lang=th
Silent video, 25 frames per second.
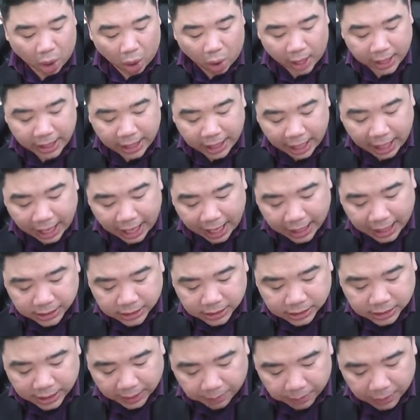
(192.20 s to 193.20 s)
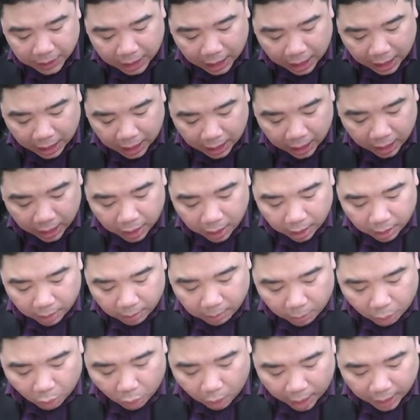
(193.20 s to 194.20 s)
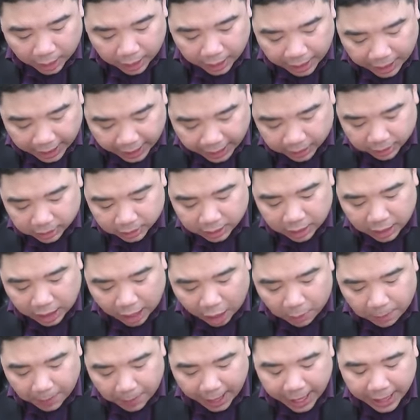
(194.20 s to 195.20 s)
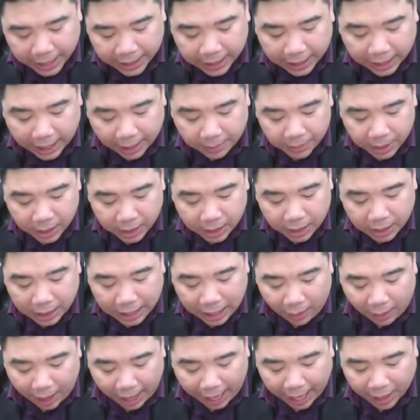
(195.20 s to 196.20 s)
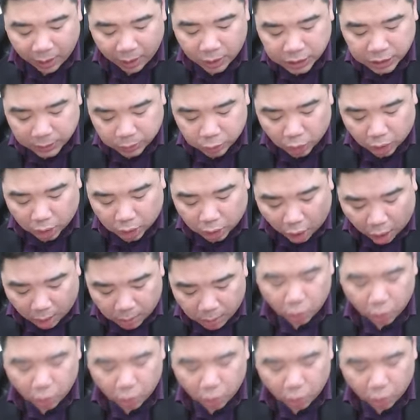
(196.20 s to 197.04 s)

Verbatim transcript: 450นะฮะบวก x ที่เข้าไปนะครับแล้วหารด้วยจำนวนข้อมูล